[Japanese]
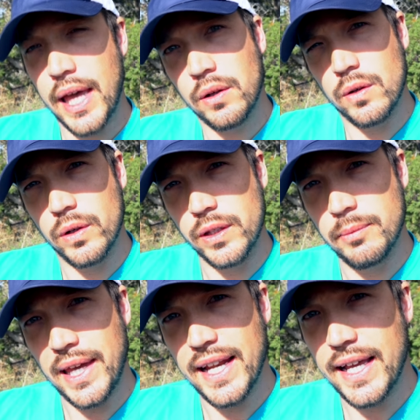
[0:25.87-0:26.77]
結構
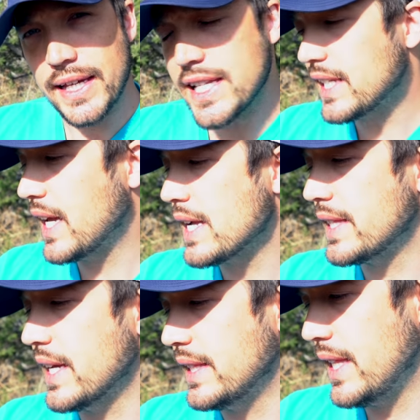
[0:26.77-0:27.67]
有名な劇団に入っ
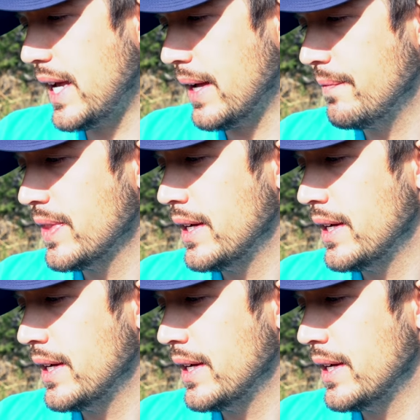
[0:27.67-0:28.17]
ていて、